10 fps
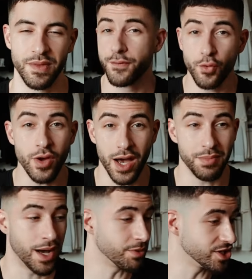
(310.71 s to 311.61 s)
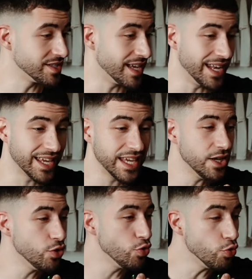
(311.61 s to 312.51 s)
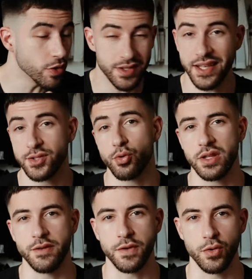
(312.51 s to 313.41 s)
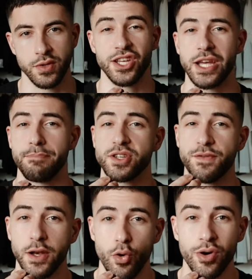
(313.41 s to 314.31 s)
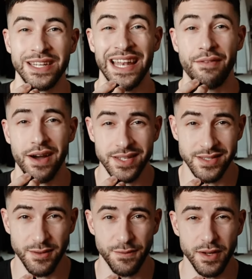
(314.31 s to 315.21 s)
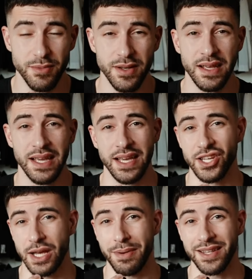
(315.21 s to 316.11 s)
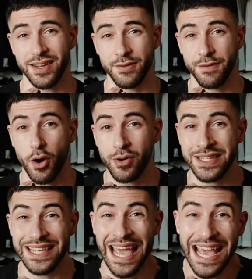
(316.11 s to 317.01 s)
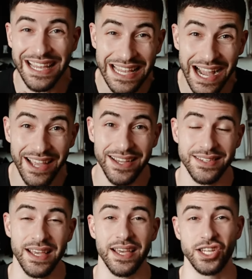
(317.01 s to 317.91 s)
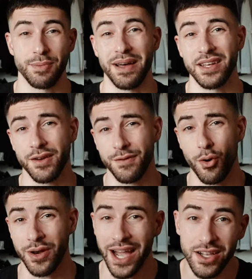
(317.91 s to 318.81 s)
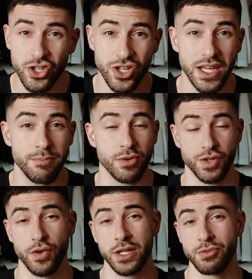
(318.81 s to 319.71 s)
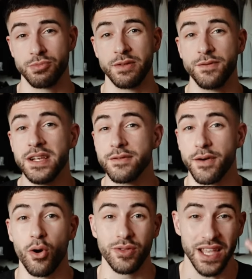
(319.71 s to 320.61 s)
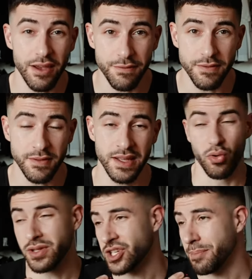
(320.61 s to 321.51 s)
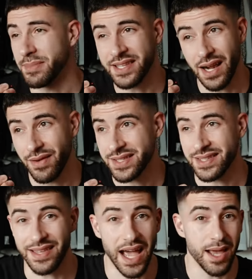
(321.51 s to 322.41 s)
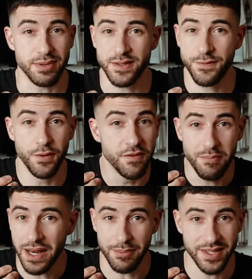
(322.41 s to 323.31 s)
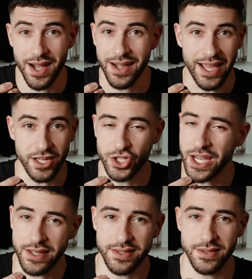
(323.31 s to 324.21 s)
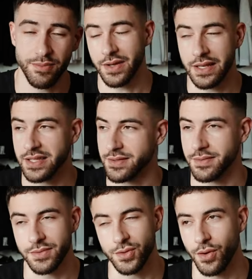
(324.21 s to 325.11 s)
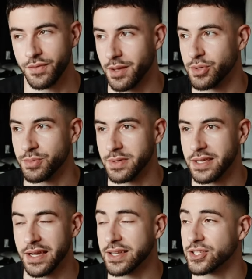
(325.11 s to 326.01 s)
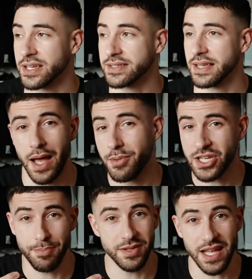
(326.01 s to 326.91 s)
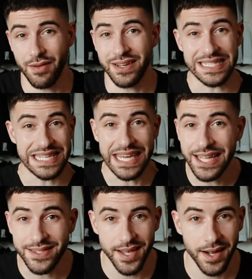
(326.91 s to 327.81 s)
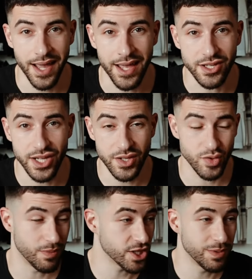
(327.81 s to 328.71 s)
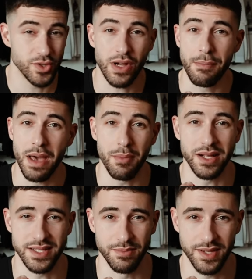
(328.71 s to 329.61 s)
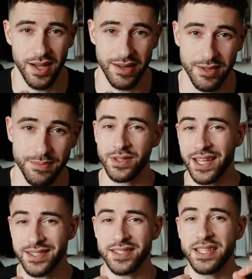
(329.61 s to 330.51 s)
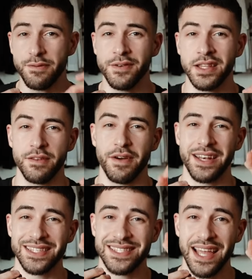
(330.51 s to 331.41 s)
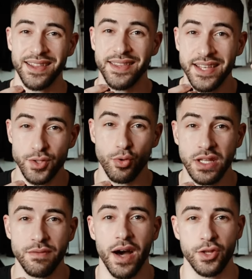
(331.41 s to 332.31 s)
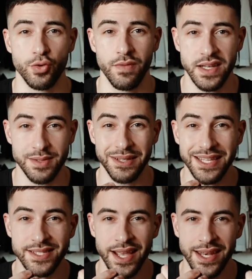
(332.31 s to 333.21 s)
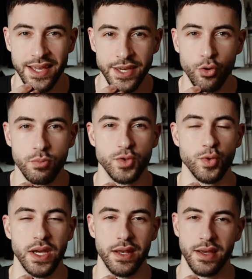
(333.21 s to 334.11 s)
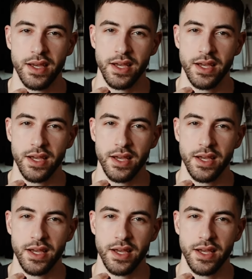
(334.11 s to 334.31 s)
Früher aber habe ich diese Energie nur destruktiv genutzt. Ich habe mich verloren in Erwachsenenfilmen, ich habe anderen Frauen hinterhergegeiert, ich habe andere Frauen angeschrieben, ich wollte mich mit vielen Frauen treffen und ich habe mir teilweise drei bis fünfmal am Tag eingejaxt. Okay, das so oft habe ich mir nie eingejaxt. Aber ich habe mir teilweise jeden Tag eingejaxt und manchmal sogar mehrmals am Tag. Und das ist definitiv eine sehr destruktive Art und Weise, mit dieser Energie umzugehen.